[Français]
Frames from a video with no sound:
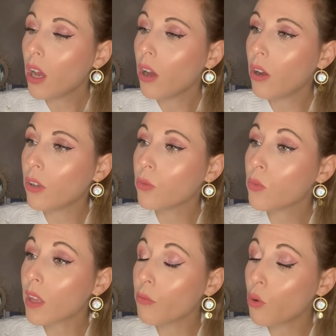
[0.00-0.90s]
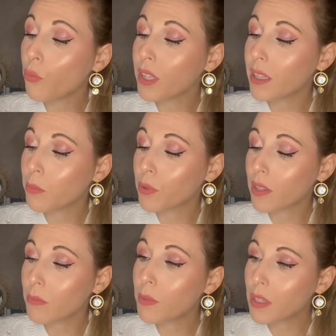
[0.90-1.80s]
Euh, nous avons en fait des
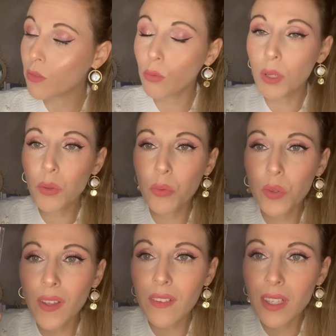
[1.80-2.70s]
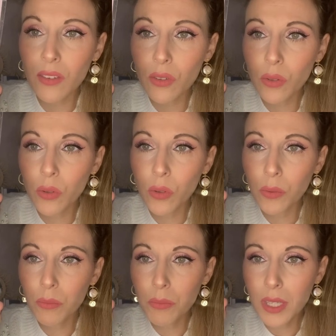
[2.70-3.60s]
petits biscuits. Donc ça, c'est trop
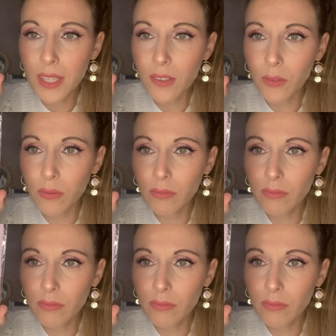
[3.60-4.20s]
mignon.